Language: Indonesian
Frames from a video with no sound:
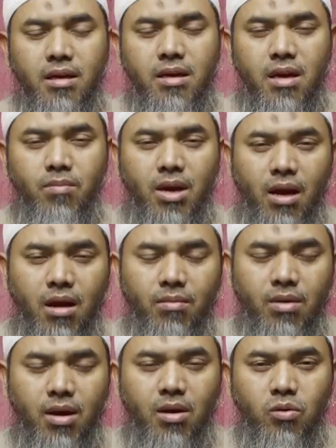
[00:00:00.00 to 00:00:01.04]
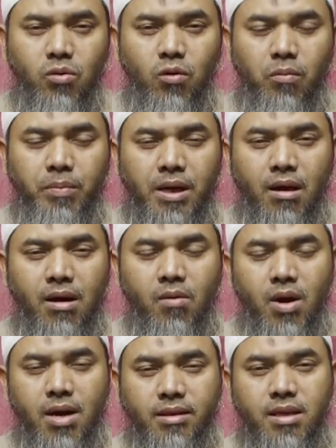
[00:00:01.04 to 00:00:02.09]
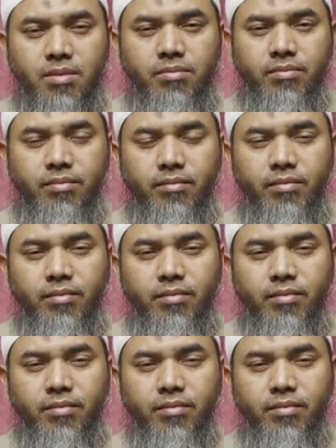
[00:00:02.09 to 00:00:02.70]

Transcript: Innamal a'malu bil khawatim.